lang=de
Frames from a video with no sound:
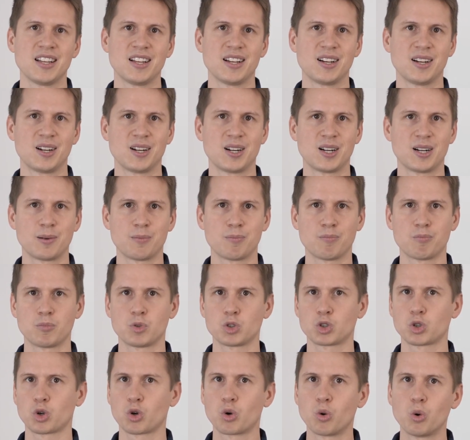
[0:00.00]
ähm,
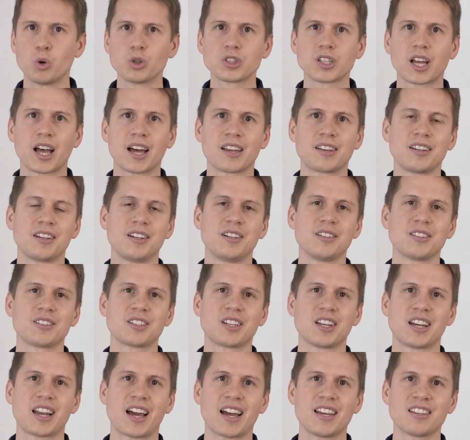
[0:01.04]
schon Großartiges
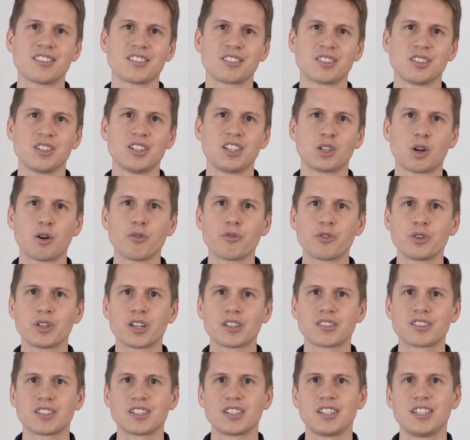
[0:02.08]
geleistet. Ich hoffe,
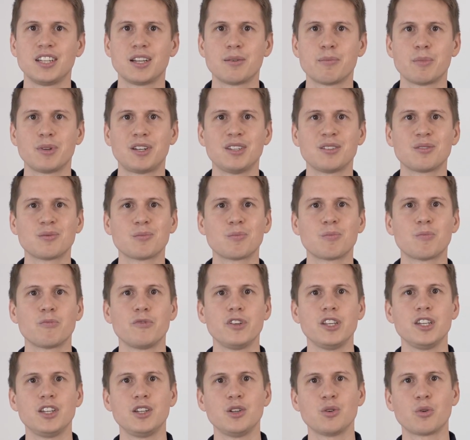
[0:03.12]
dass ich dir mit diesem
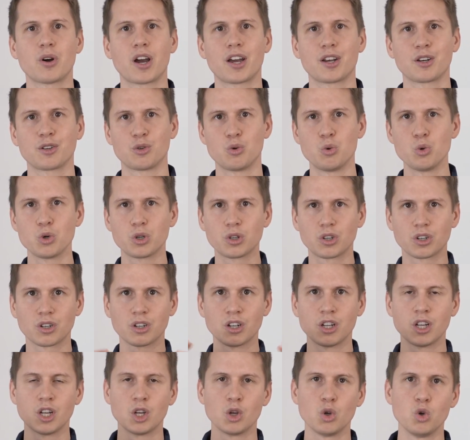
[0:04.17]
Video einen guten
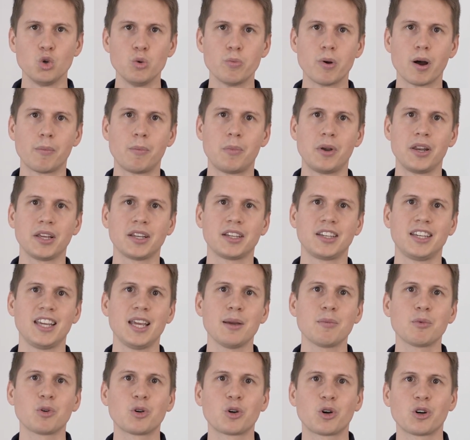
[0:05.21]
Überblick
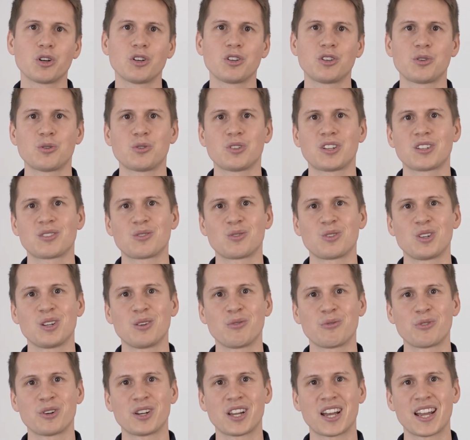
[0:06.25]
geben konnte und dass du dich
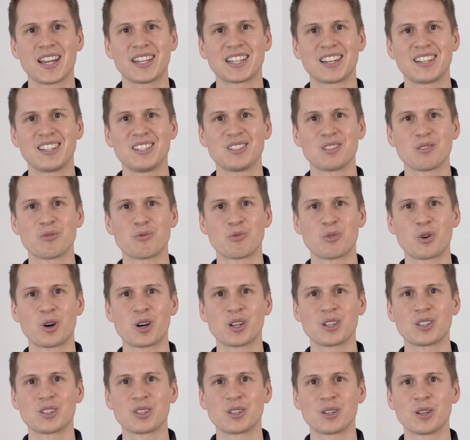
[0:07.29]
vielleicht an diese
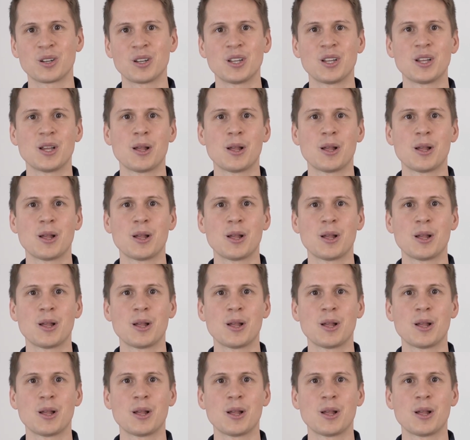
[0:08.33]
Worte